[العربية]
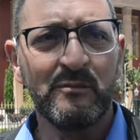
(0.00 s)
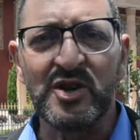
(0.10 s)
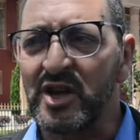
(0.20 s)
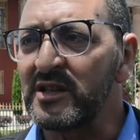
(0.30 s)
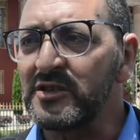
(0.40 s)

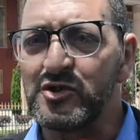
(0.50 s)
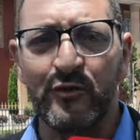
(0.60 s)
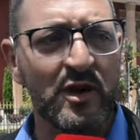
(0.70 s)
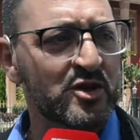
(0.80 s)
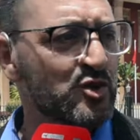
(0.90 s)
باش غادي
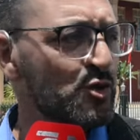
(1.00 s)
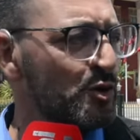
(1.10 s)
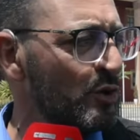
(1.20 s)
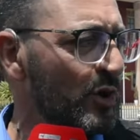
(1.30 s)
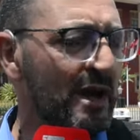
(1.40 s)
تشوف هاد
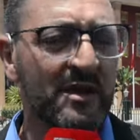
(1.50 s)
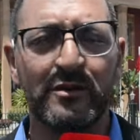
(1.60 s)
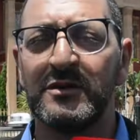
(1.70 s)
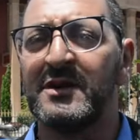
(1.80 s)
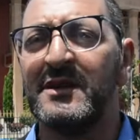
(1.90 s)
الشيوخ
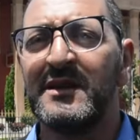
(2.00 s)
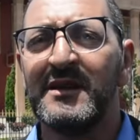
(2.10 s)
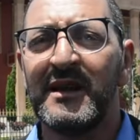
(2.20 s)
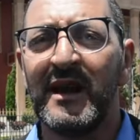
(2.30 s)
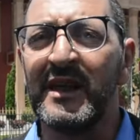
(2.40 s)
هادو
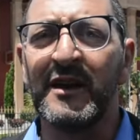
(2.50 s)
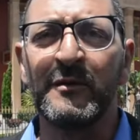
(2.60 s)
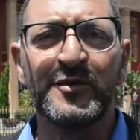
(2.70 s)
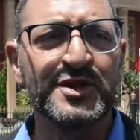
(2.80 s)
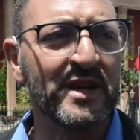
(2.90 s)

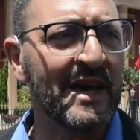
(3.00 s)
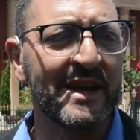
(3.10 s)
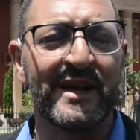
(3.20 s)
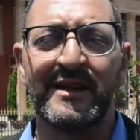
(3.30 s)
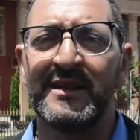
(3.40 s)
انهم في الشارع